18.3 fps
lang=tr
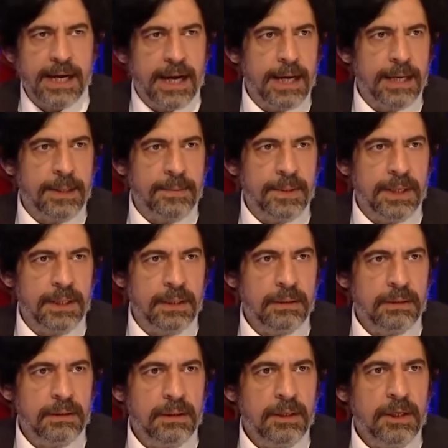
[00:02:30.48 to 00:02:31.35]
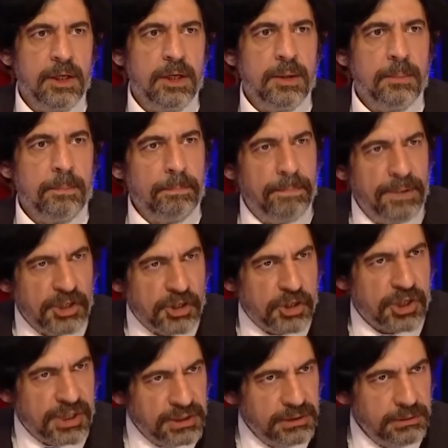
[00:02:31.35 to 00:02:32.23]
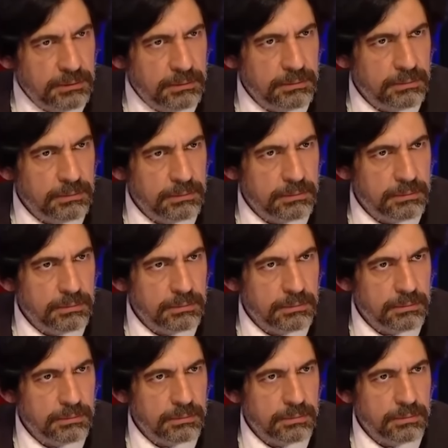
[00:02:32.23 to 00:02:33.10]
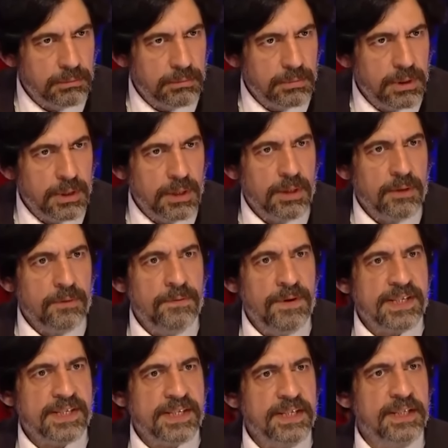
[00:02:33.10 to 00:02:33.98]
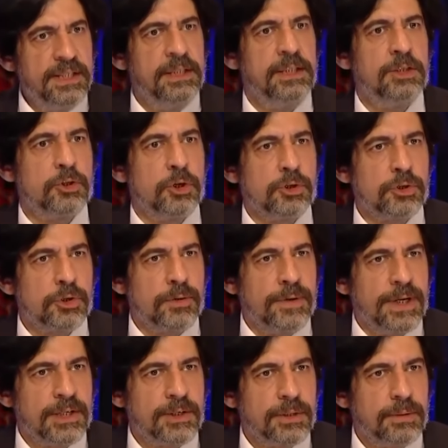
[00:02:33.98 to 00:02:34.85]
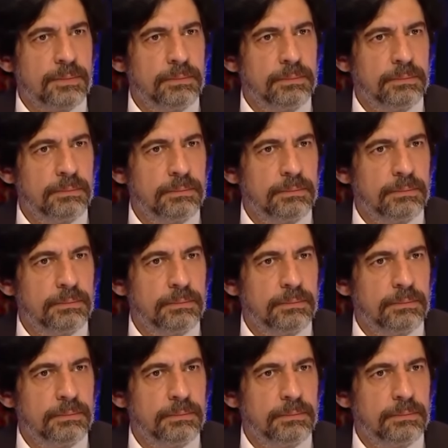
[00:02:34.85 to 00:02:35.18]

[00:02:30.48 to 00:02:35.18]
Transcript: sahibi bıçkın ve sinirli çocuk var.